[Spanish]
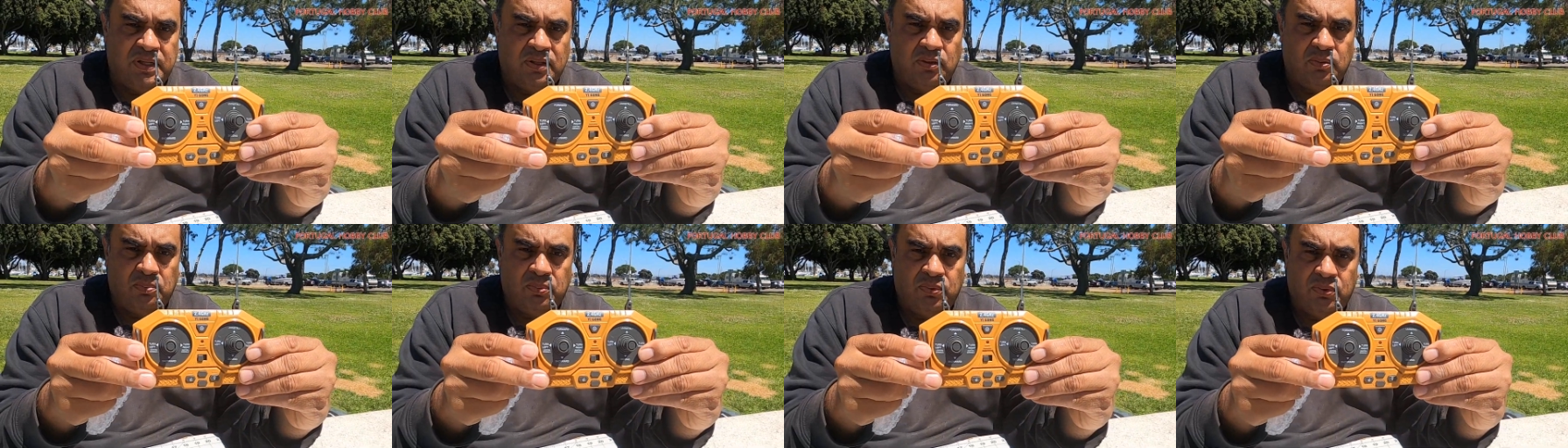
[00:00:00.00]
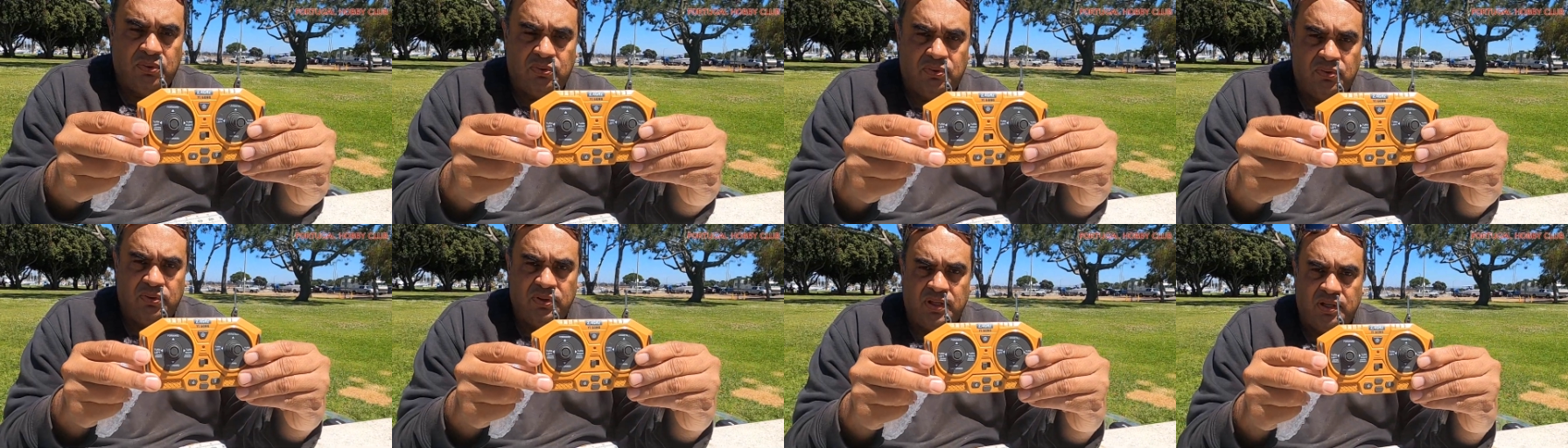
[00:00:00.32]
para darle un
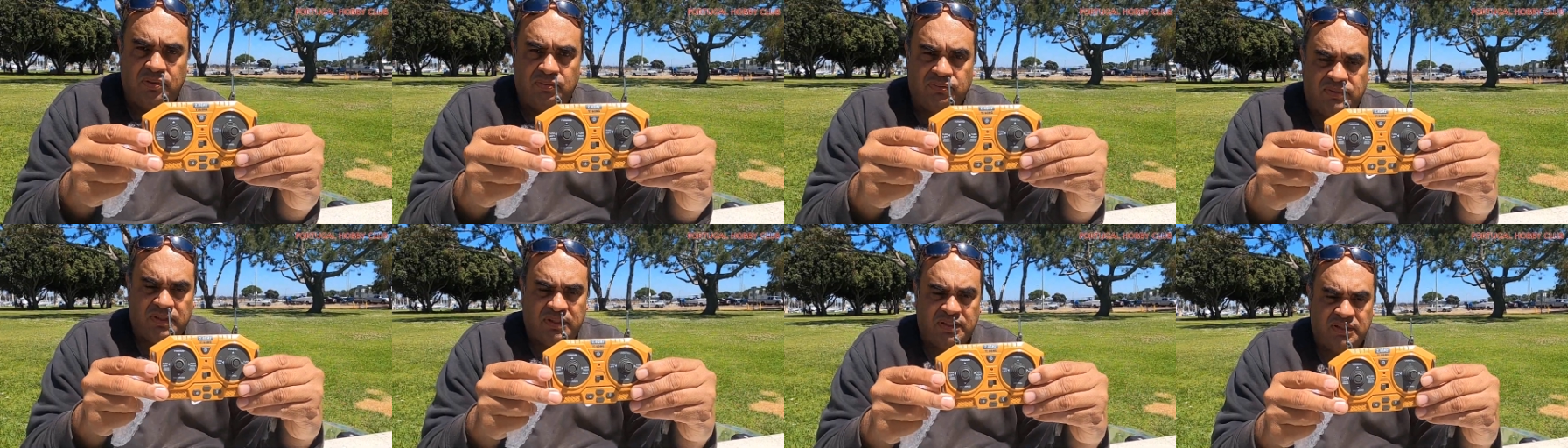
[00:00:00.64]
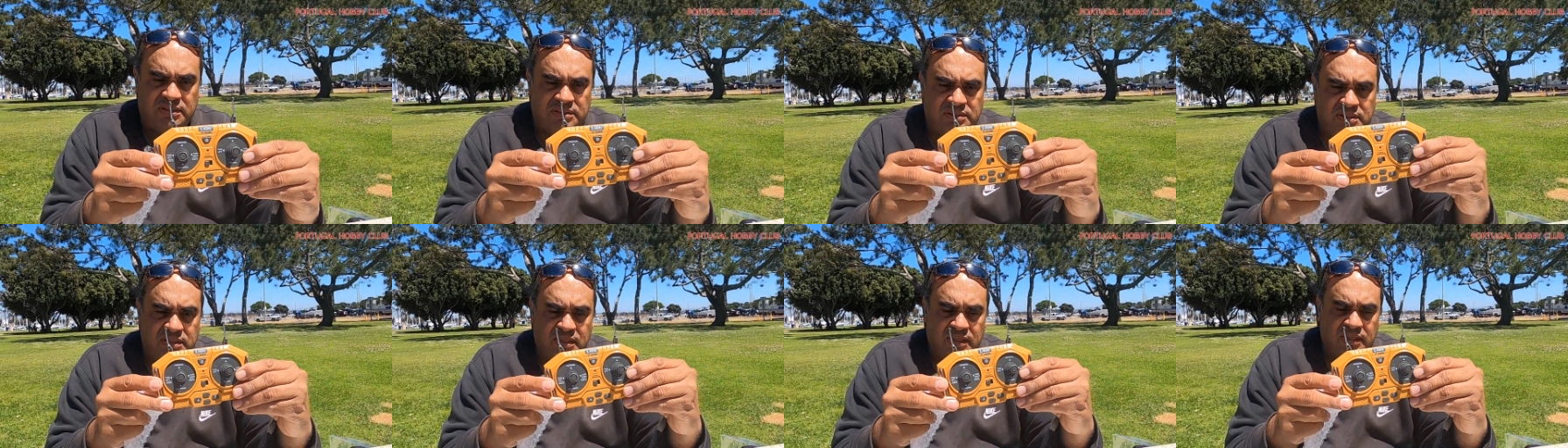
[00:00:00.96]
poco de
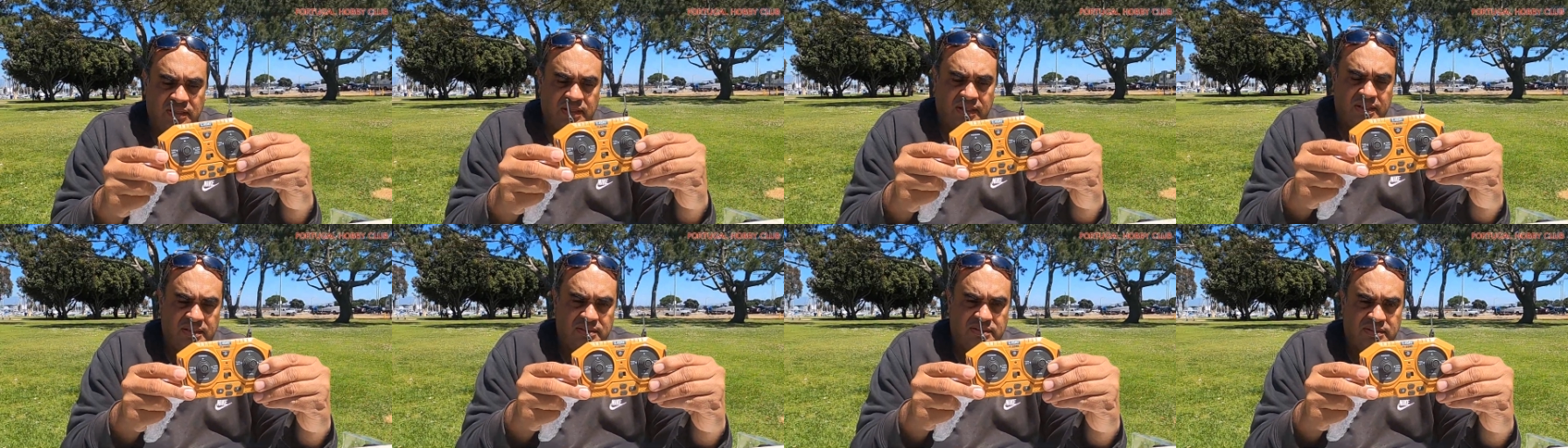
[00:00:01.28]
autenticidad a